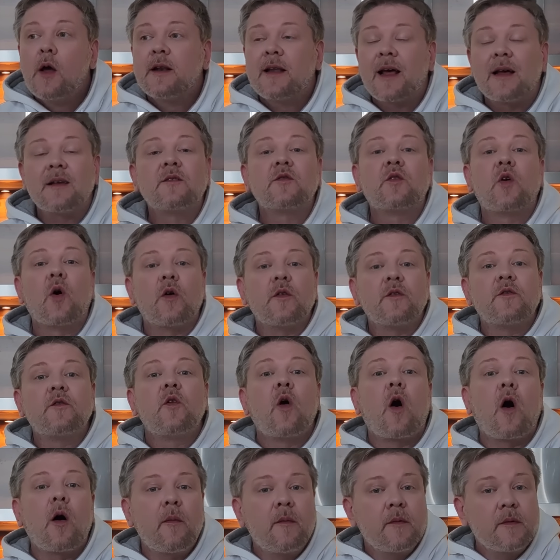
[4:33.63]
Das goss
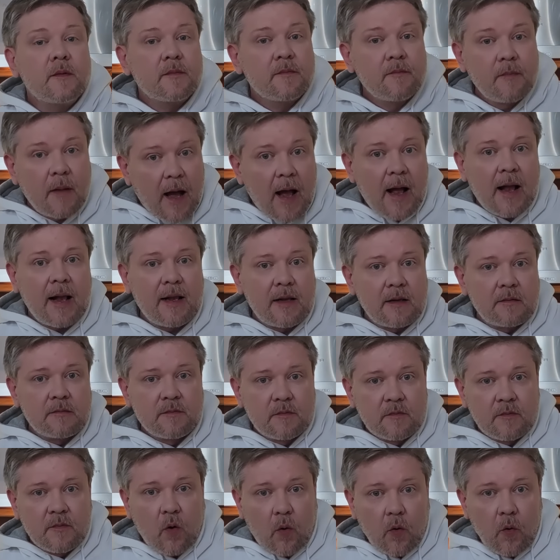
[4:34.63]
nochmal
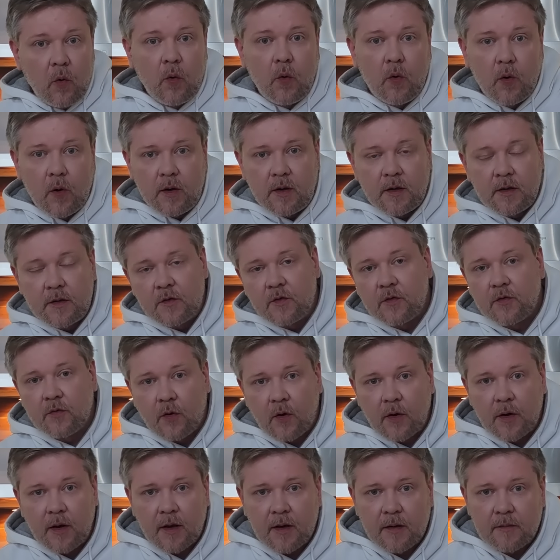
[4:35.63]
Öl ins
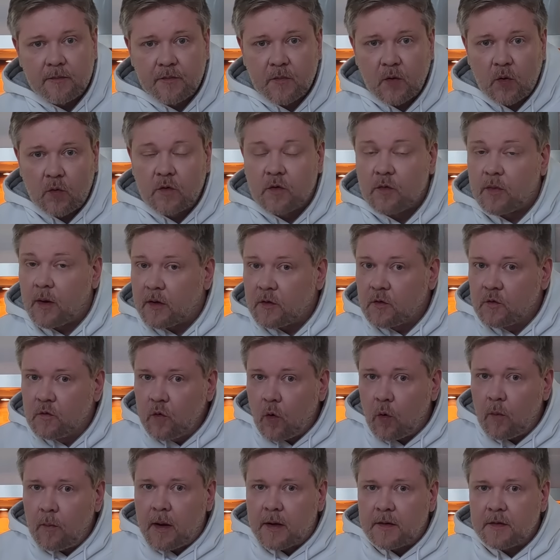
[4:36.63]
Feuer. Und zwar
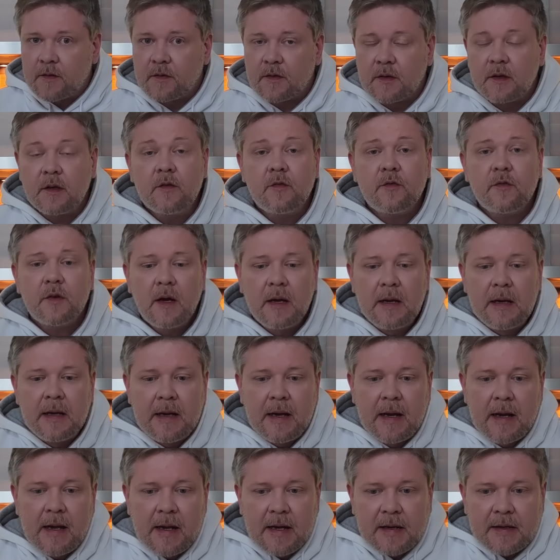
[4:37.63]
so massiv,
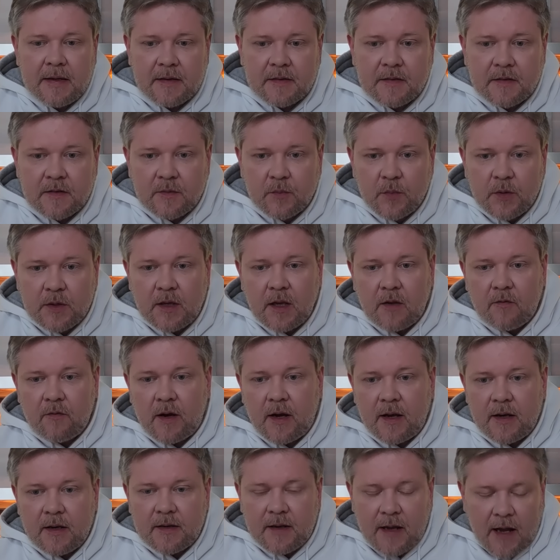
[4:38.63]
dass es
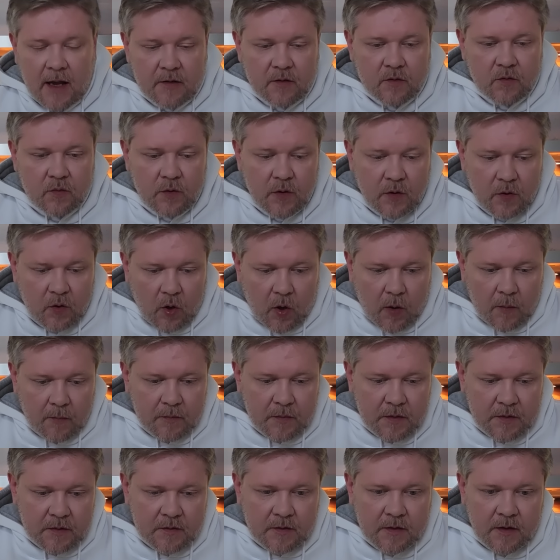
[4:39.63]
mittlerweile dazu
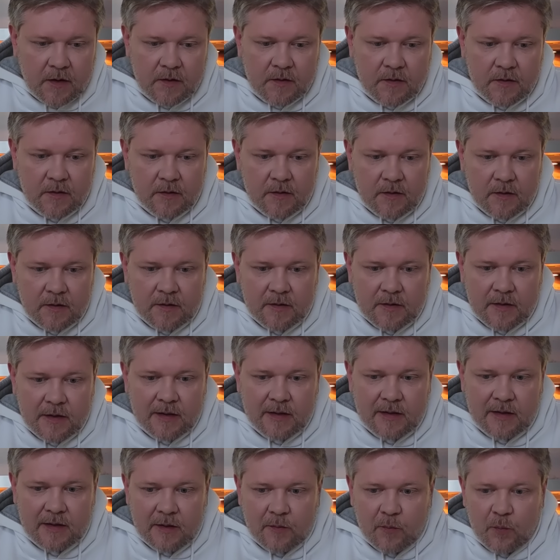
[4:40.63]
gekommen ist, dass
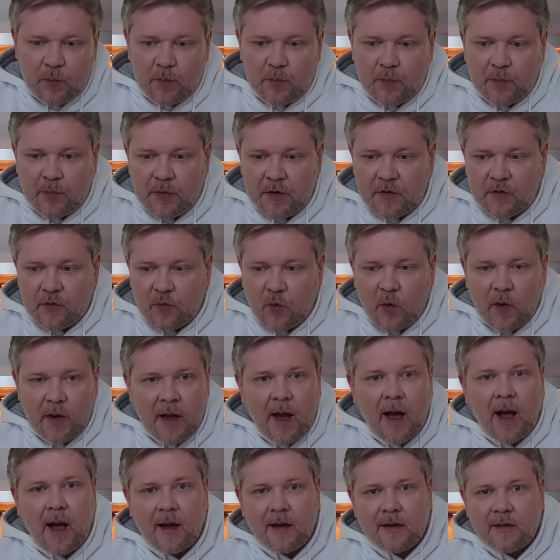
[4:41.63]
sich die bis vor
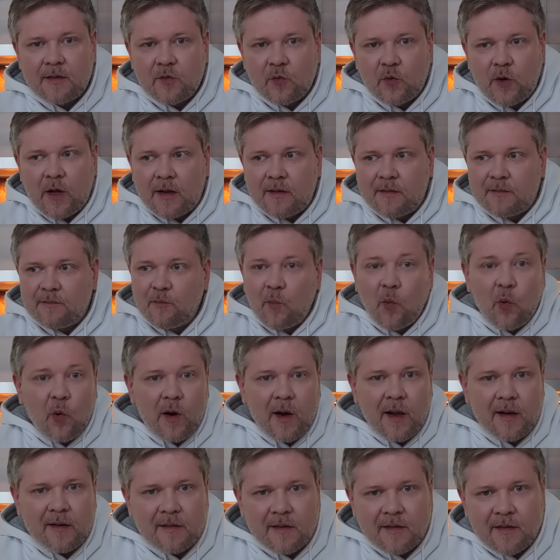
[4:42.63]
Jahren oder
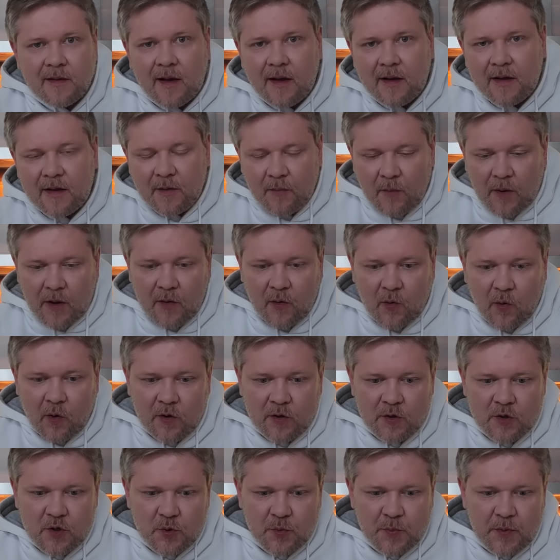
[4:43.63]
Monaten, sage ich mal,
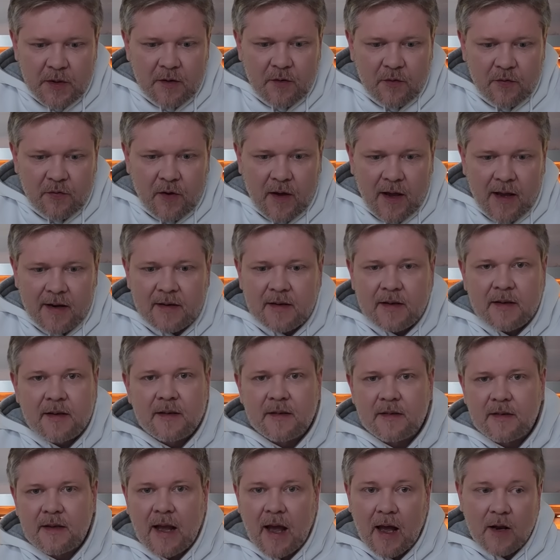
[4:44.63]
noch
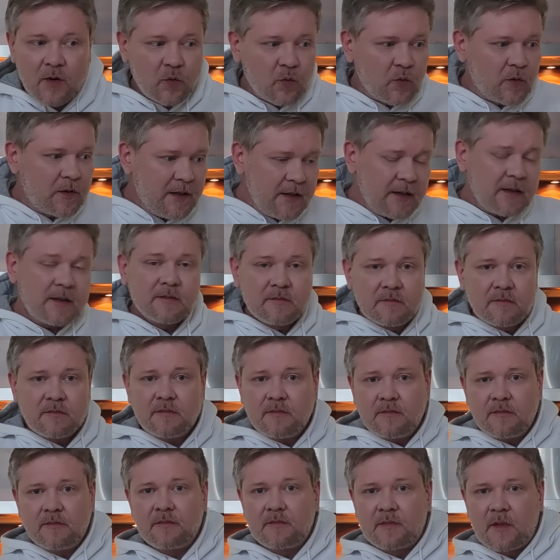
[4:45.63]
spinnefeindlichen
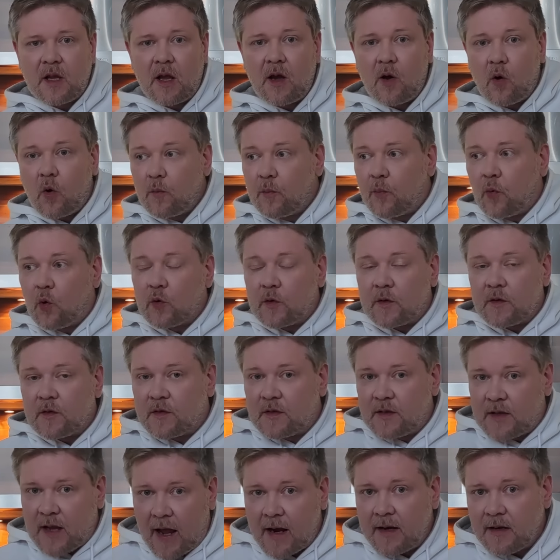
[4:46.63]
Katholiken ja, und
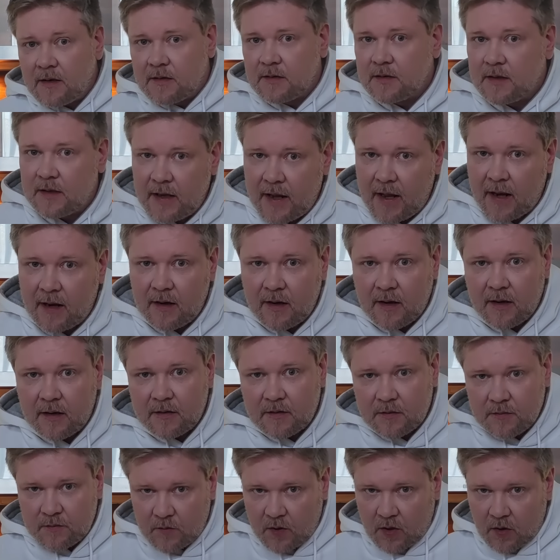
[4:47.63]
Protestanten in
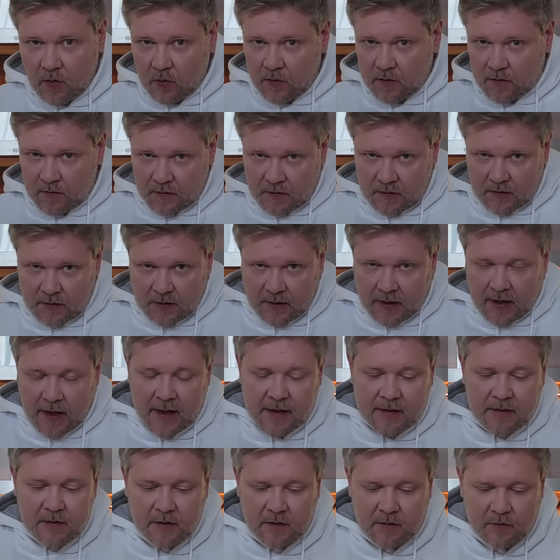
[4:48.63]
England ne, und die
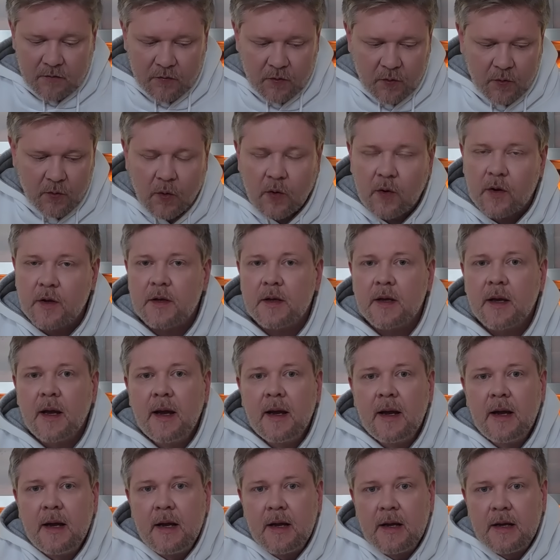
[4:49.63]
Älteren von euch
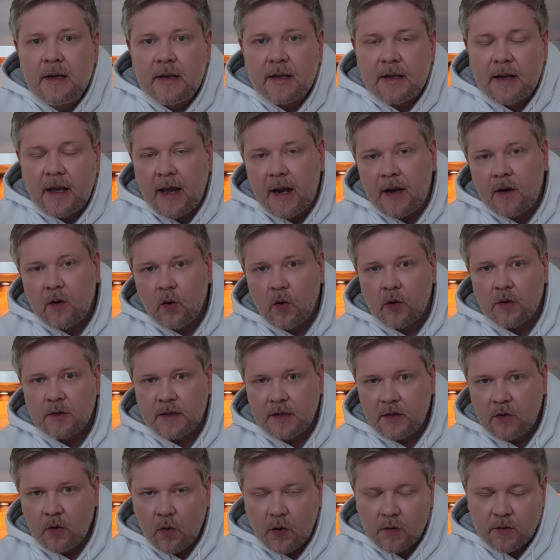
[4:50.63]
die kennen noch
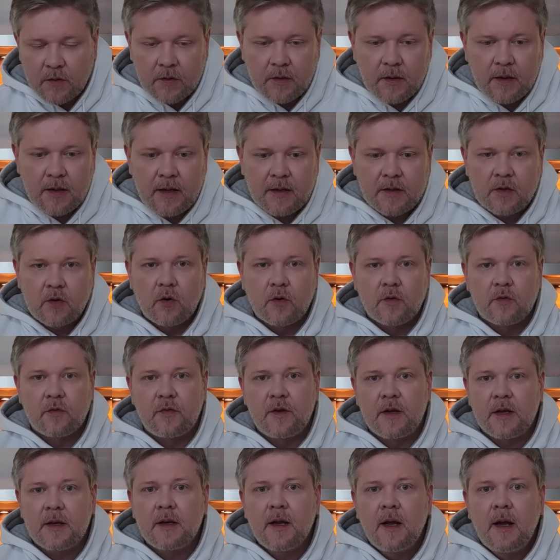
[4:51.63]
den
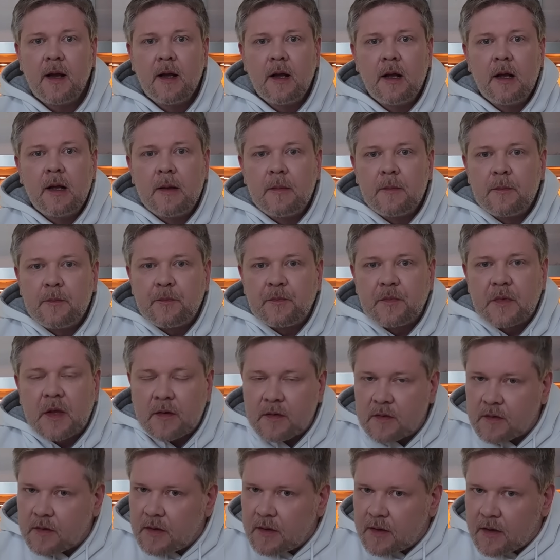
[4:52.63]
Nordirland-Konflikt,
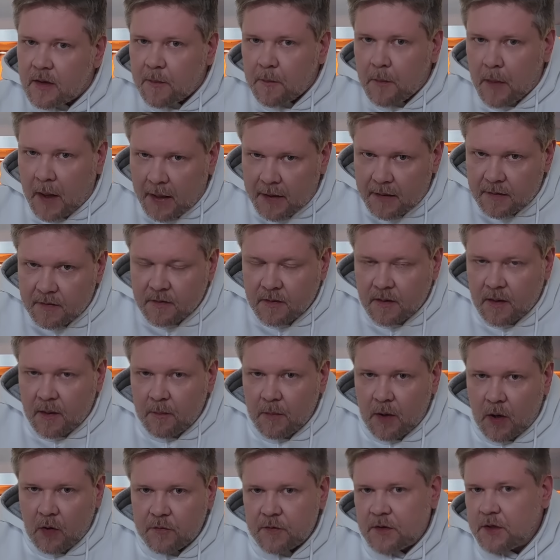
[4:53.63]
dass die
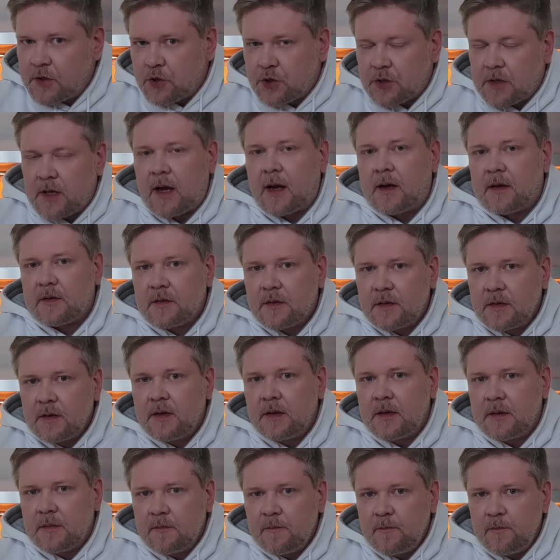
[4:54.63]
gemeinsam auf die Straße
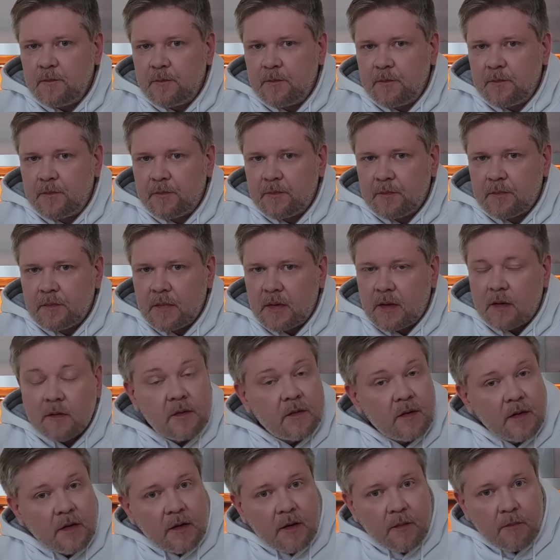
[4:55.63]
gehen,
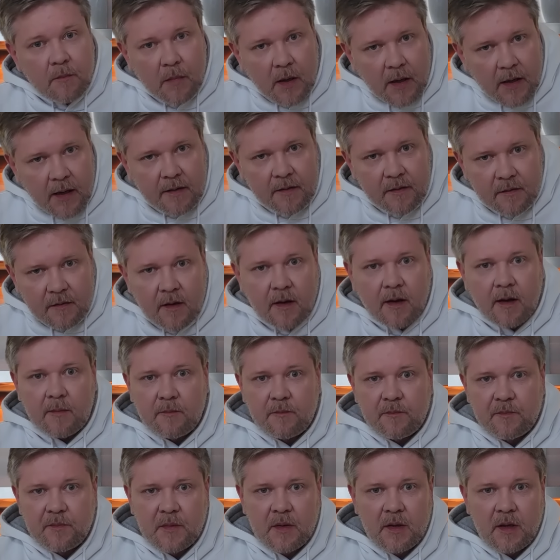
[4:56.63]
dass die
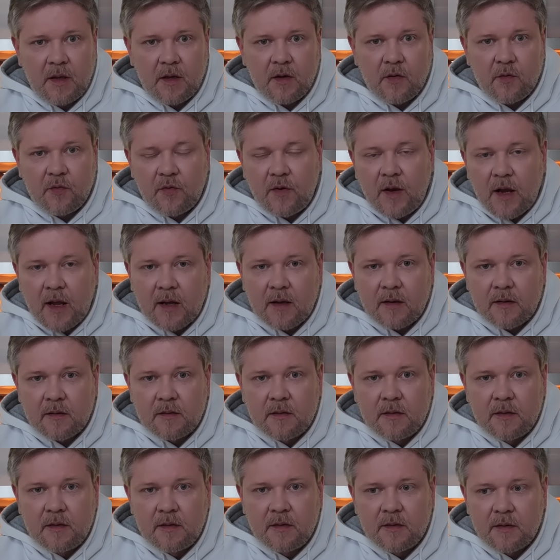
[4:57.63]
gemeinsam ihre
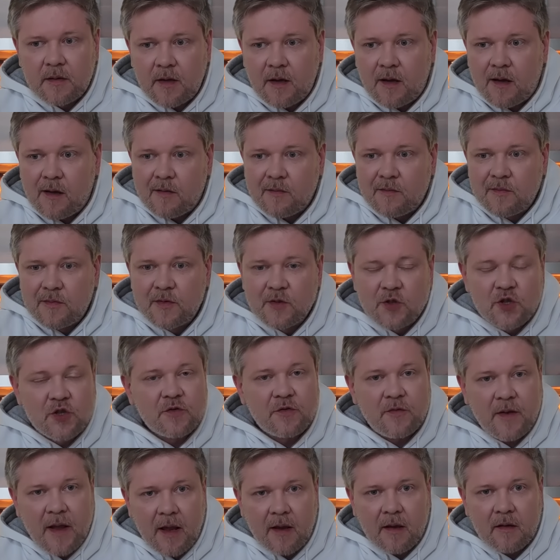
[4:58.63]
Flaggen ja,
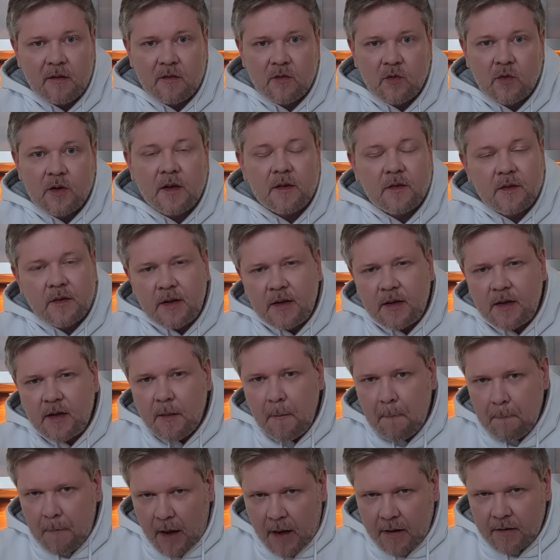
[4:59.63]
schwenken und dass die
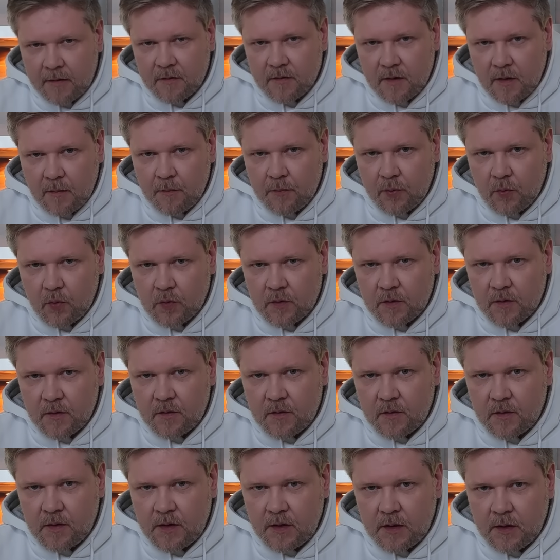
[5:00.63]
gemeinsam
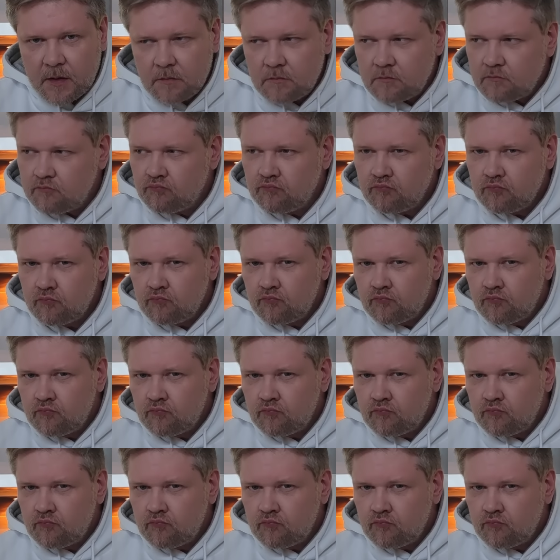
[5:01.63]
protestieren.